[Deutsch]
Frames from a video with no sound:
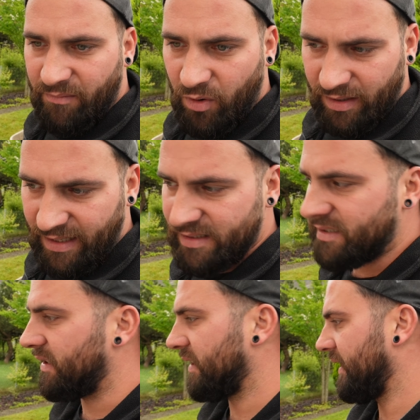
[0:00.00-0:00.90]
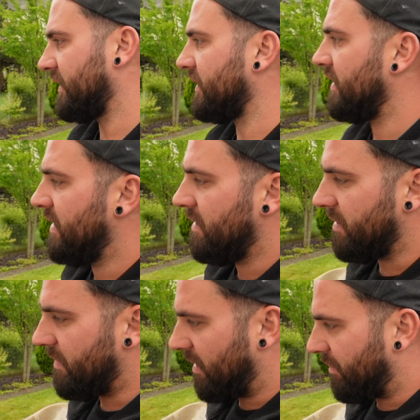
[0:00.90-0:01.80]
am Wochenende soll es regnen.
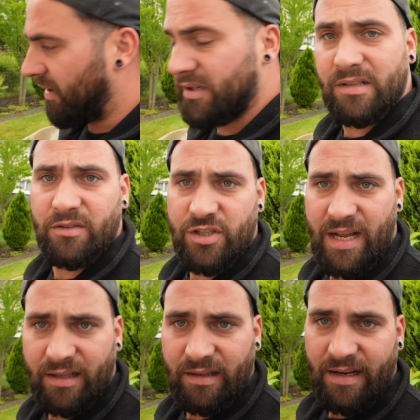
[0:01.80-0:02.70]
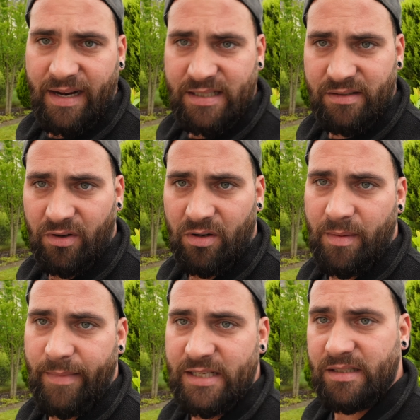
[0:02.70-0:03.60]
Wir machen Pause und starten dann nächste Woche
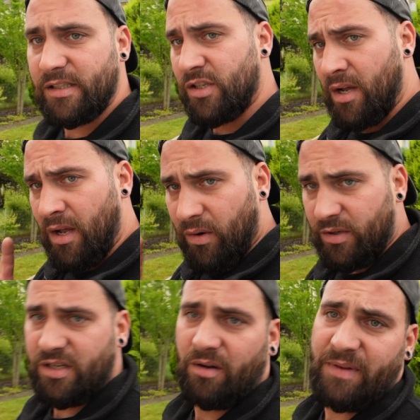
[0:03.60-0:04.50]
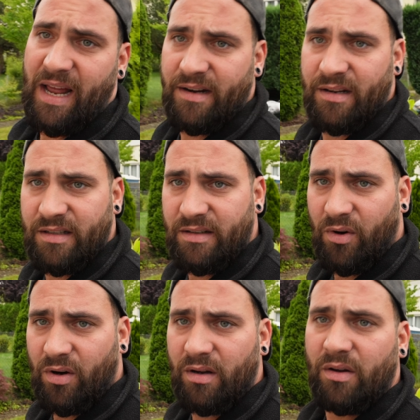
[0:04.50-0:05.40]
mit dem Estrich. Und ich glaube dann, die
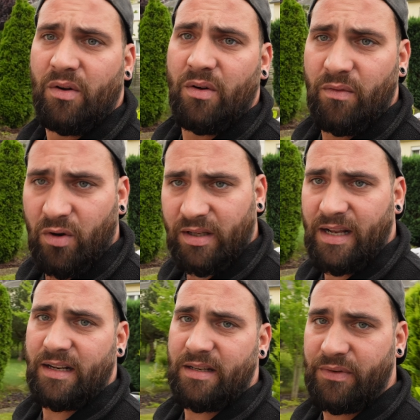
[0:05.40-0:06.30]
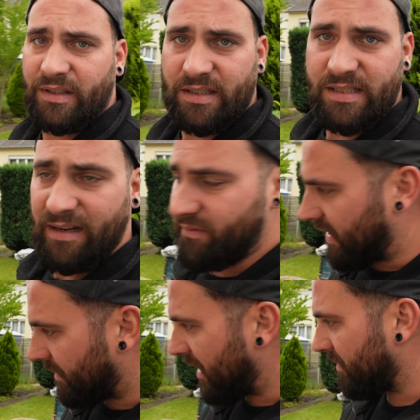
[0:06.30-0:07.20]
Woche wird relativ interessant,
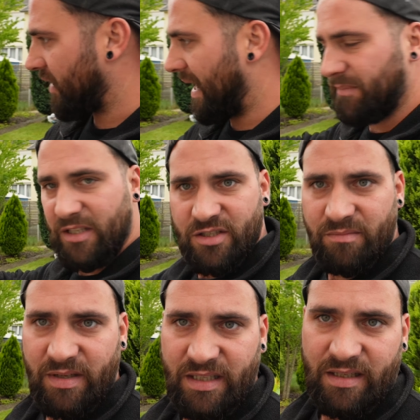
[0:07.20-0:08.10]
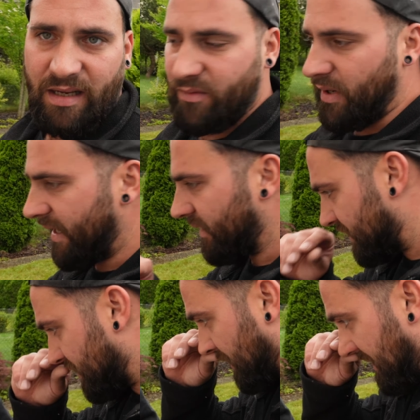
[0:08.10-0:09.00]
weil da machen wir auch Abdichten mit Ditra Train
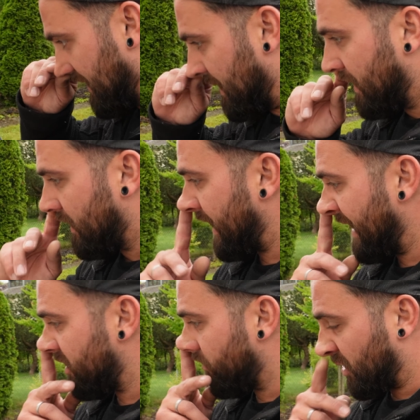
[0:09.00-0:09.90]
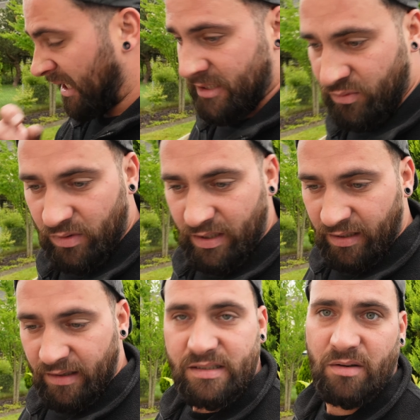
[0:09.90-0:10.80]
und so. Denke ich, wird ganz gut.
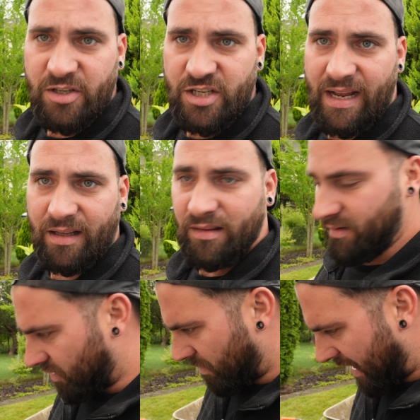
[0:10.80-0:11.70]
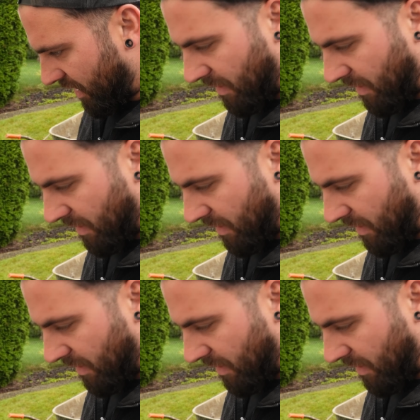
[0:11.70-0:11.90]
So, wir starten und machen